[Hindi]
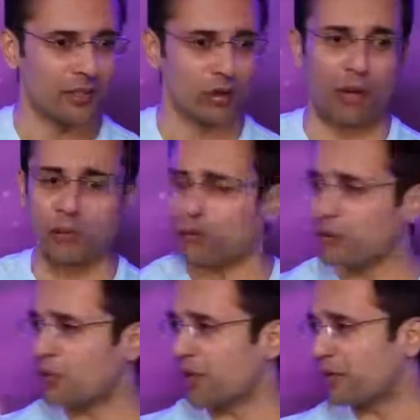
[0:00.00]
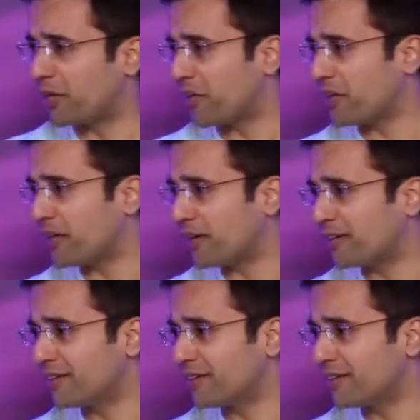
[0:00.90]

तो आपको भी बद दुआएं मिलने वाली है